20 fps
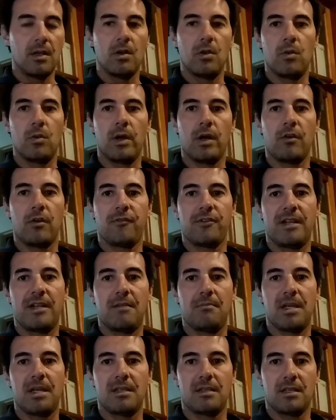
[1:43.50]
Luego
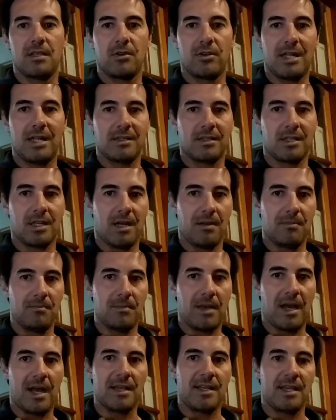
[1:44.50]
finalmente Donald Trump
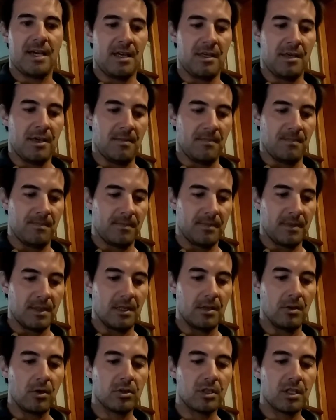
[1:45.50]
añade,
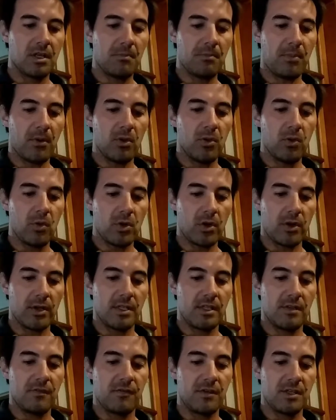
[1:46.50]
los tiempos duros y
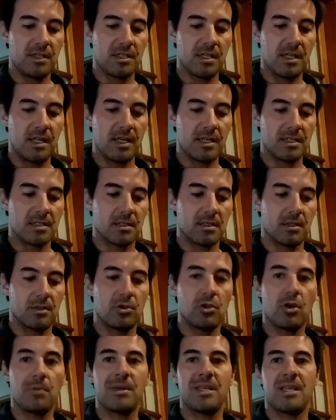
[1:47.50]
difíciles
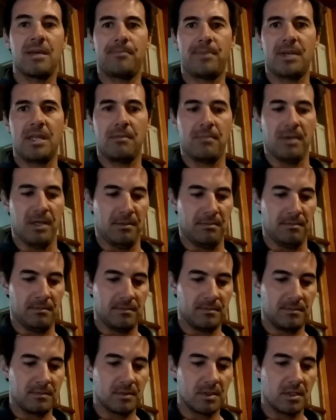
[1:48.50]
no me deprimen,
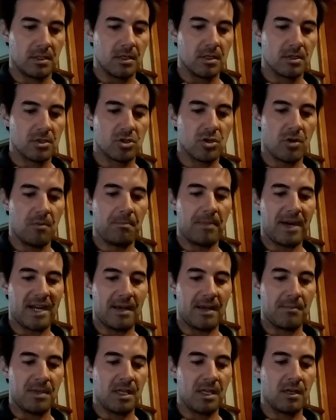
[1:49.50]
son para
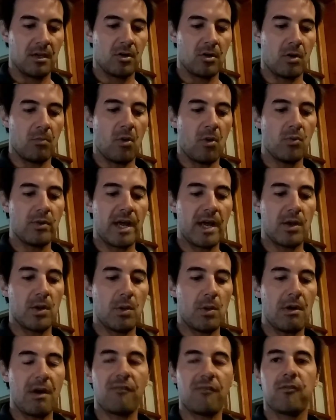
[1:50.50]
mí como una
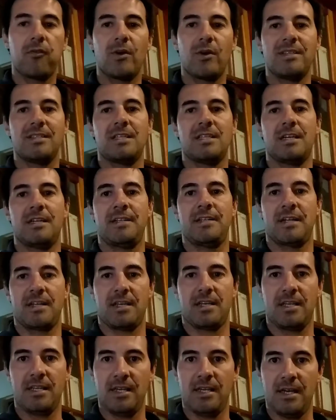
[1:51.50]
nueva fuente de
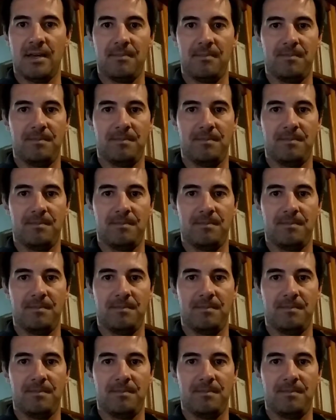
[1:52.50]
energía.